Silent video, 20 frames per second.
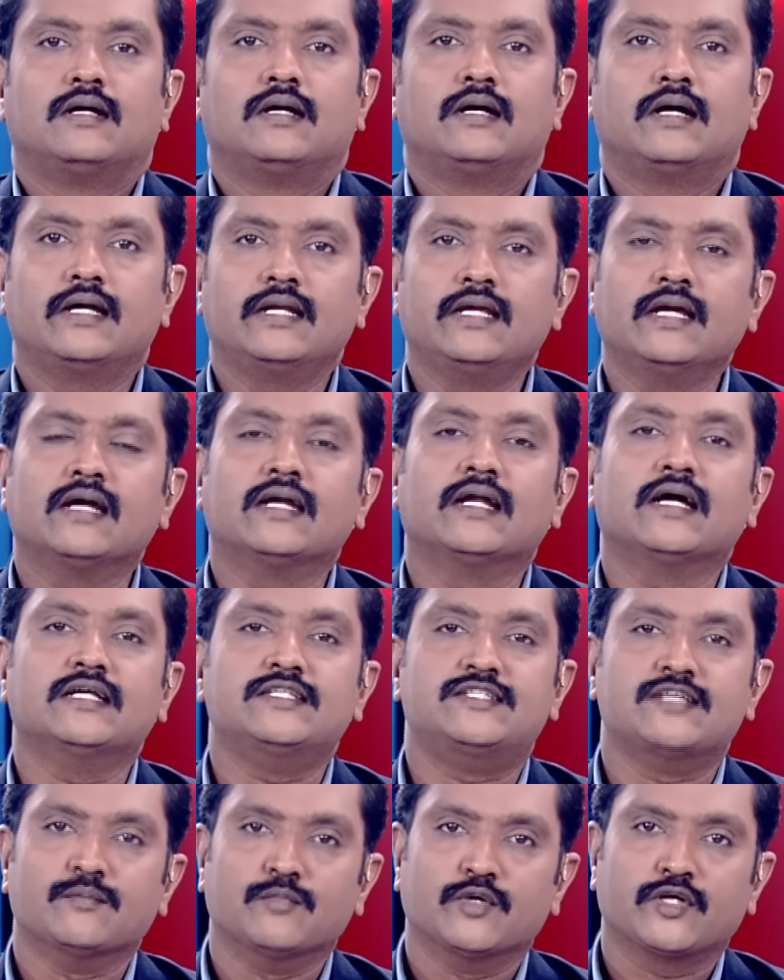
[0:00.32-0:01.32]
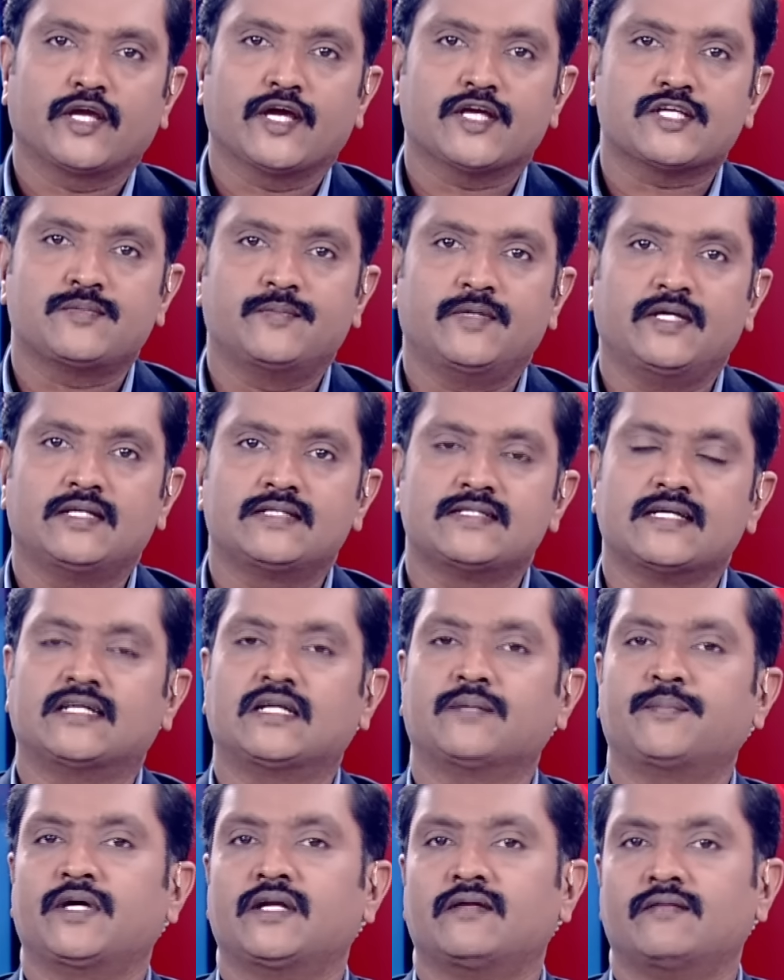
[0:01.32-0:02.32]
ஹரியானா ஜம்மு காஷ்மீர்
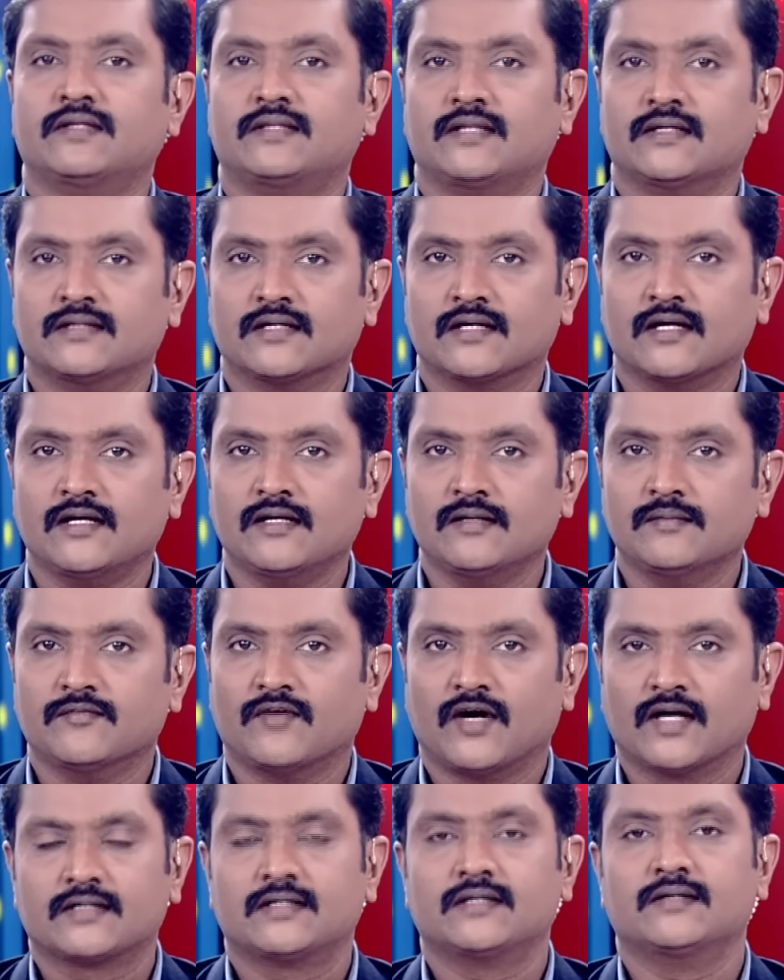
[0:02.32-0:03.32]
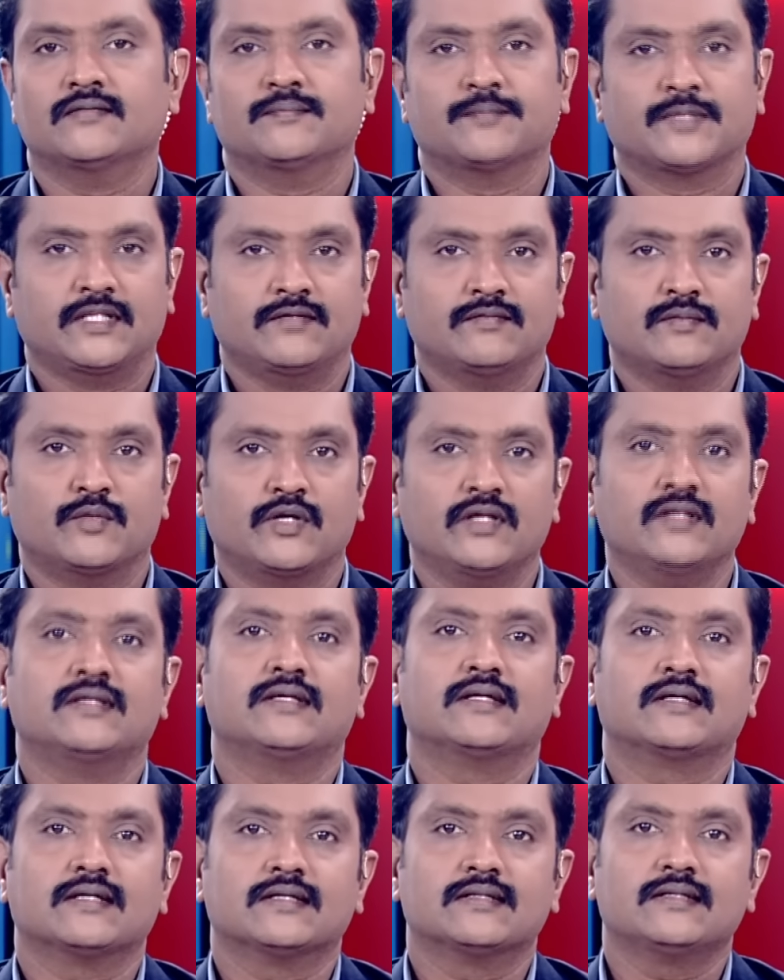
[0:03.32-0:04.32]
சட்டப்பேரவை தேர்தல்களில் வாக்குப்பதிவு
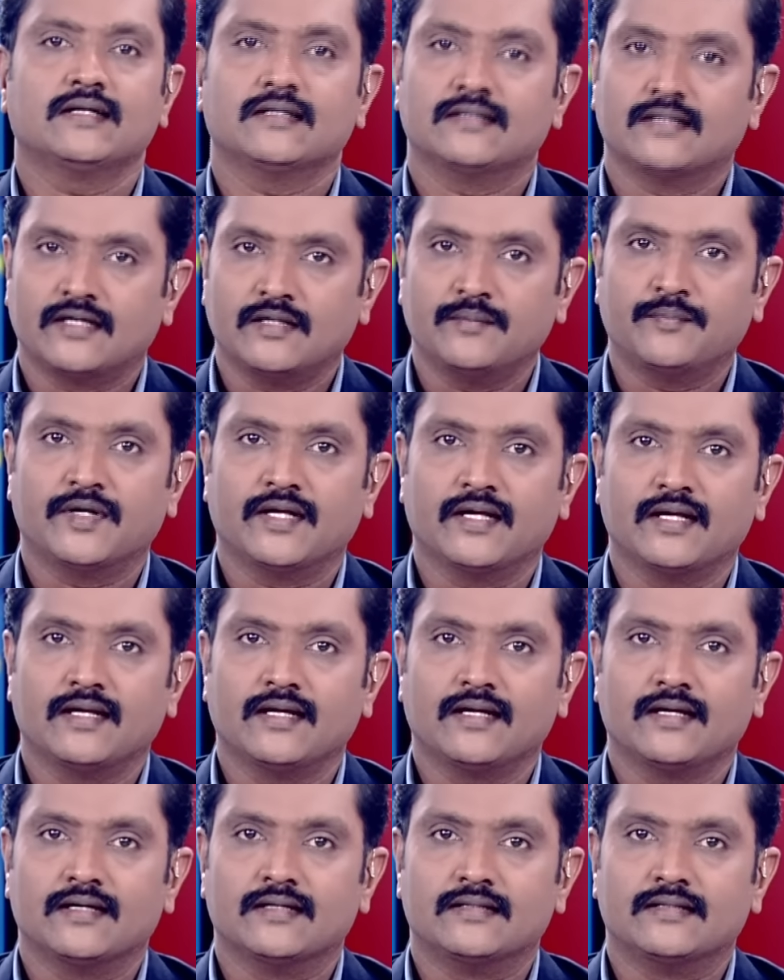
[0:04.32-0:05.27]
முடிந்திருக்கிறது அந்த அடிப்படையில்